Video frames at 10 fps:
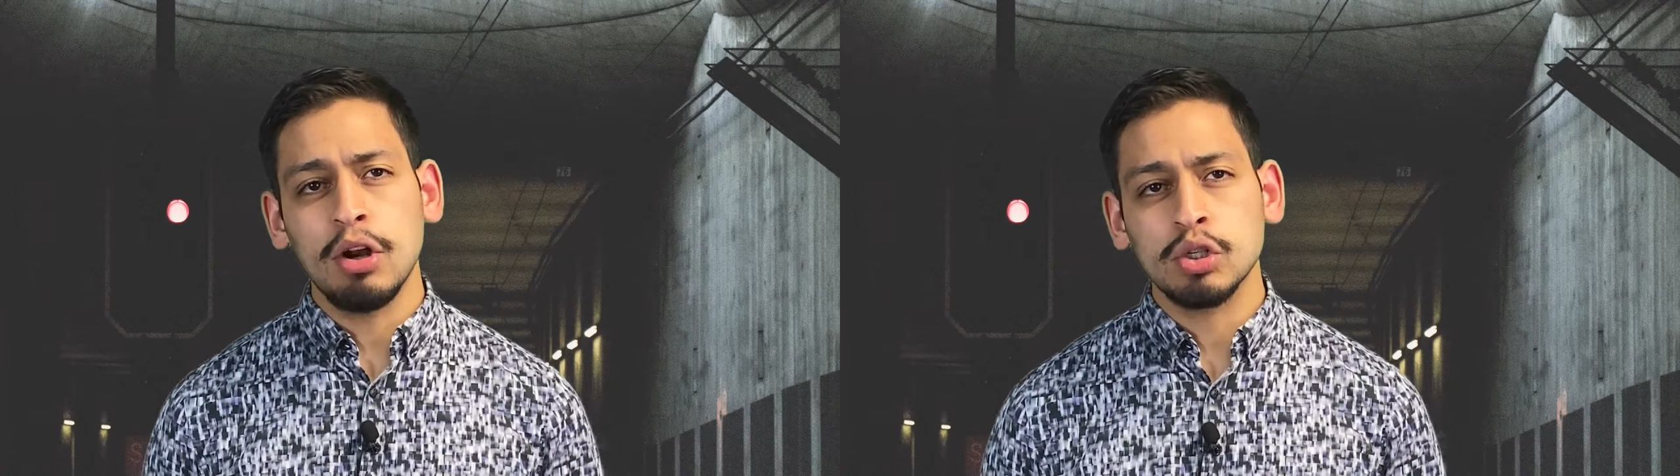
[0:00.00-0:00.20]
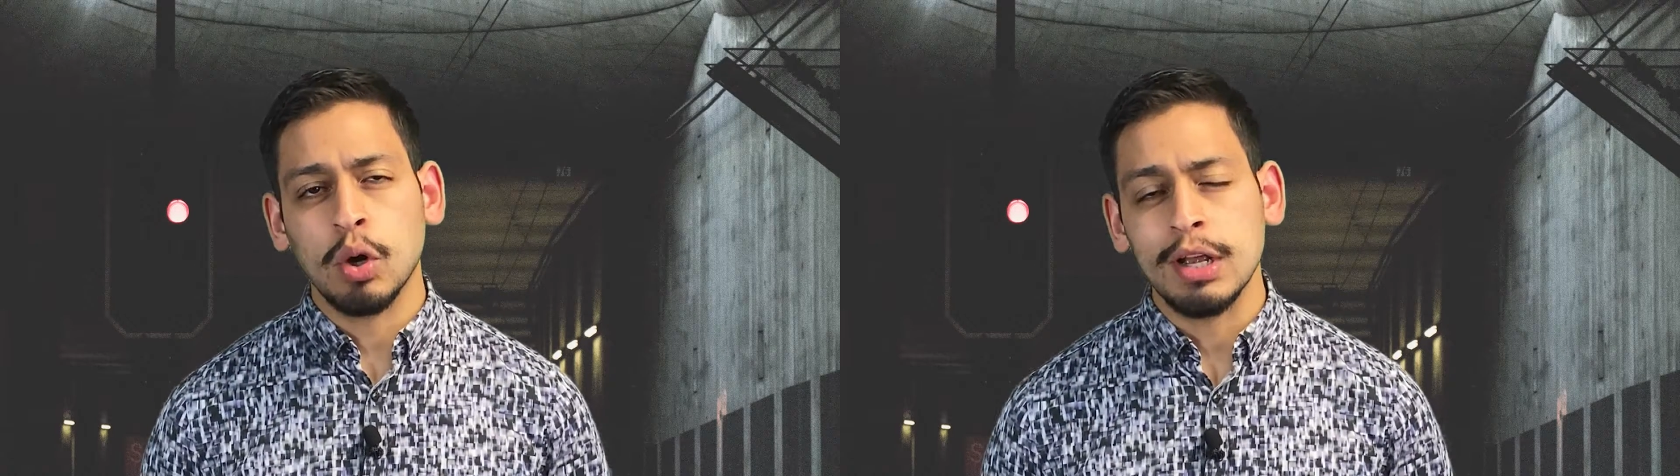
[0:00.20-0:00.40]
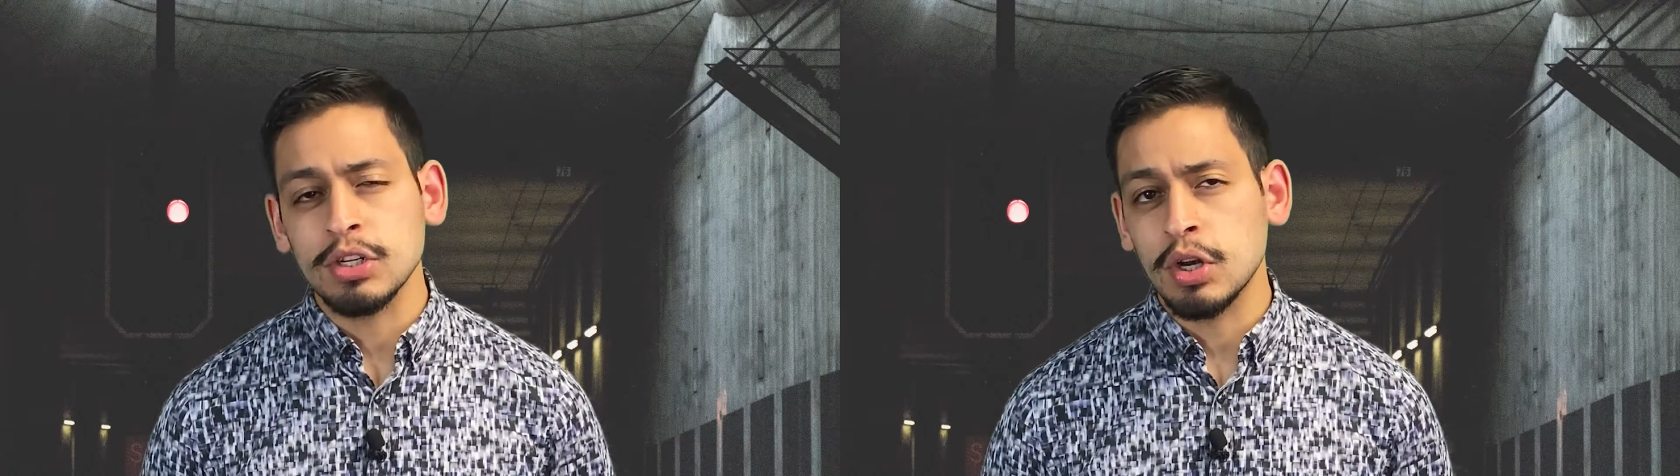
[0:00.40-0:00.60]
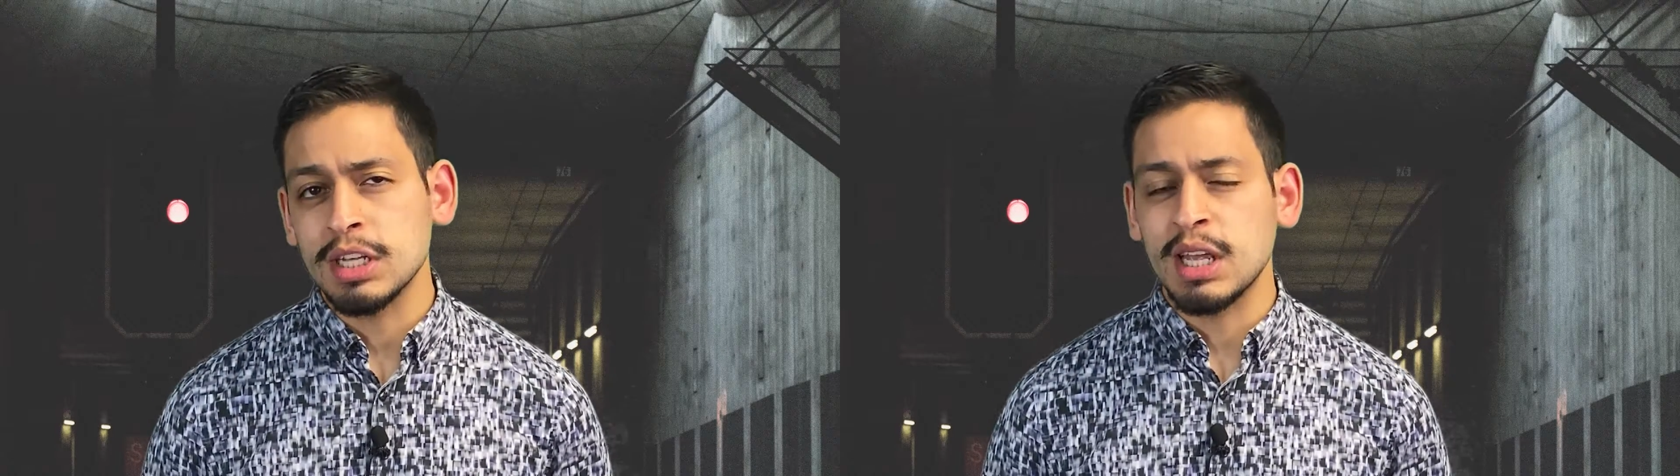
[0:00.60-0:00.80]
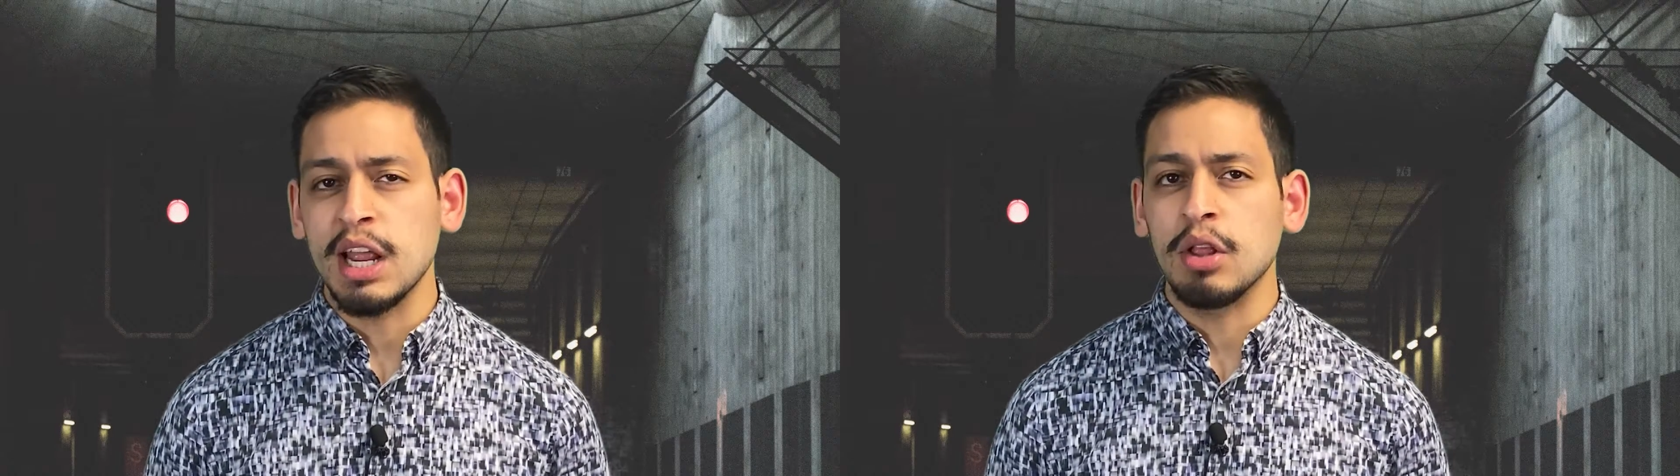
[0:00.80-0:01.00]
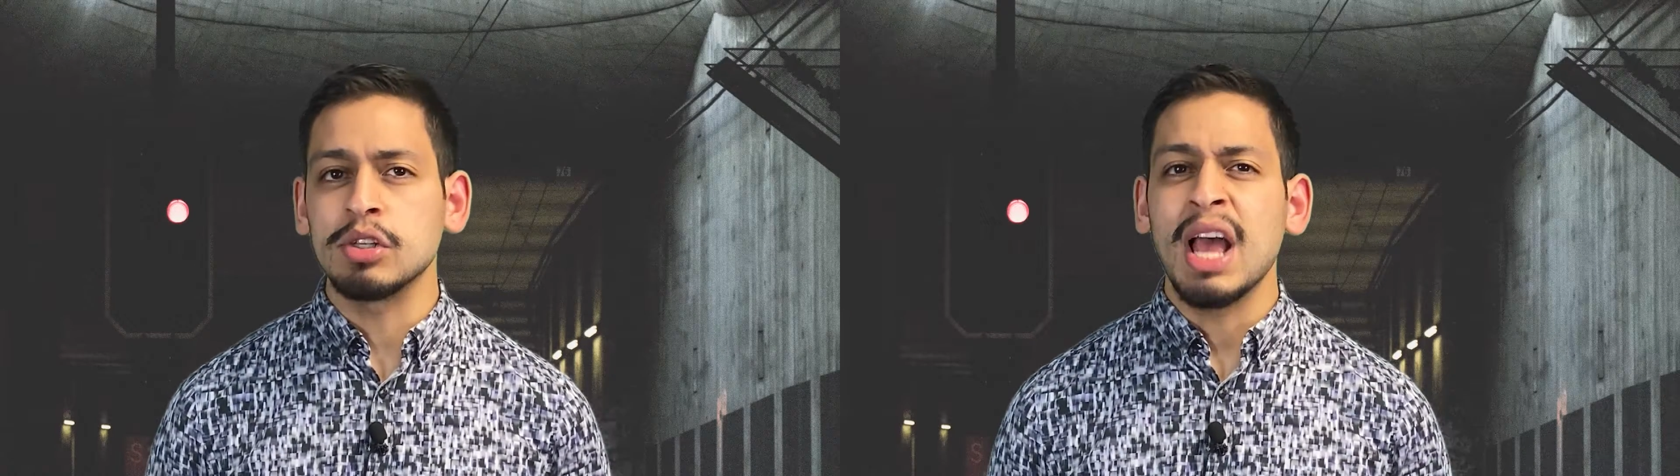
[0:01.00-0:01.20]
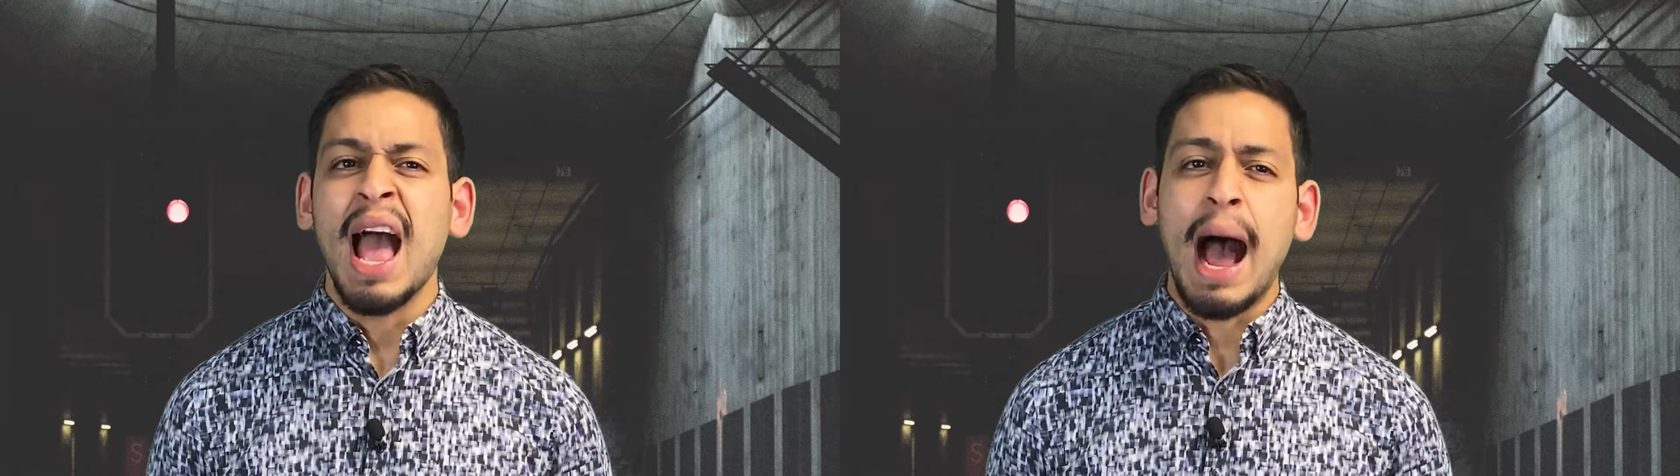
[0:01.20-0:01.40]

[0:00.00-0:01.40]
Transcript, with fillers: los corazones heridos,